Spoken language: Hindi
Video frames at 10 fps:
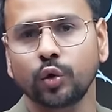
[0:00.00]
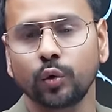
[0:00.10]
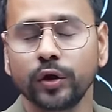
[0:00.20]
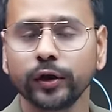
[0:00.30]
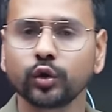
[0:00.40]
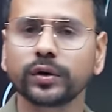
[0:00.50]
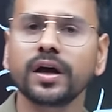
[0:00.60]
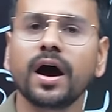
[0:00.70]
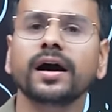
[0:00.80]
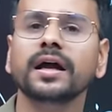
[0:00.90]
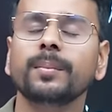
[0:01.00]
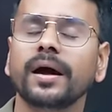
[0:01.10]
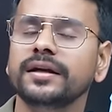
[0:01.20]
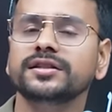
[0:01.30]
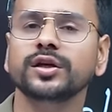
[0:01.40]
हों क्योंकि अगर
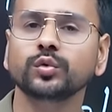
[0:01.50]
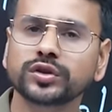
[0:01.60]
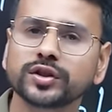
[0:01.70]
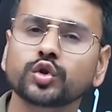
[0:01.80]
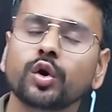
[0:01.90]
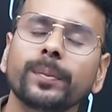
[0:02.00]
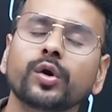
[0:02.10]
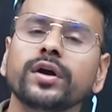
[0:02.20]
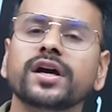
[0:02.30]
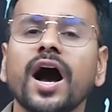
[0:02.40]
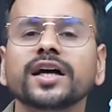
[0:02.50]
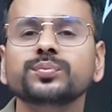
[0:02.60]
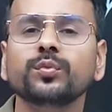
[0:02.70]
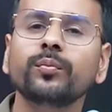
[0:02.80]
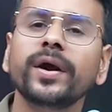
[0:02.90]
मान लीजिए उस स्टॉक में कोई खास
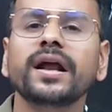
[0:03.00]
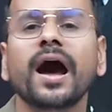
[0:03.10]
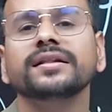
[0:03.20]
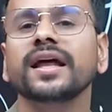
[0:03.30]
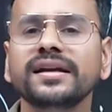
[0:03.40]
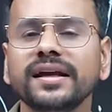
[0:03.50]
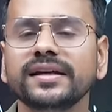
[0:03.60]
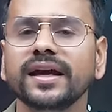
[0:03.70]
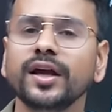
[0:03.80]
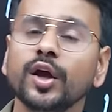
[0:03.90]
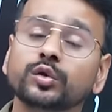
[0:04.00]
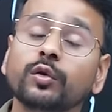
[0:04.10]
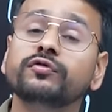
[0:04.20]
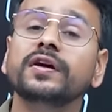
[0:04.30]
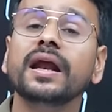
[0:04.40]
मूवमेंट आता ही नहीं है तो
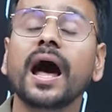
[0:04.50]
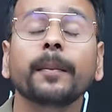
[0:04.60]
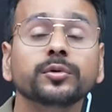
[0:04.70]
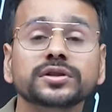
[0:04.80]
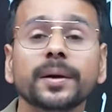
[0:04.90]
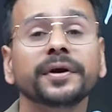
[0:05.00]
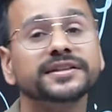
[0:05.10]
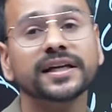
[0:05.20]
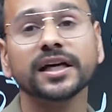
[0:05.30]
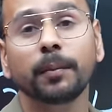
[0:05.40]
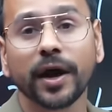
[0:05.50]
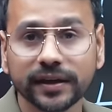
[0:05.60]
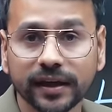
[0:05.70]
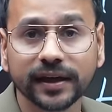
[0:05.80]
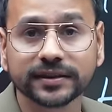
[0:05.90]
फिर आप उससे पैसे
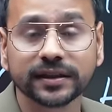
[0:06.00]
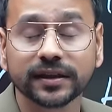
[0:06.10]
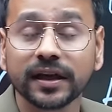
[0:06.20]
कमाएंगे कैसे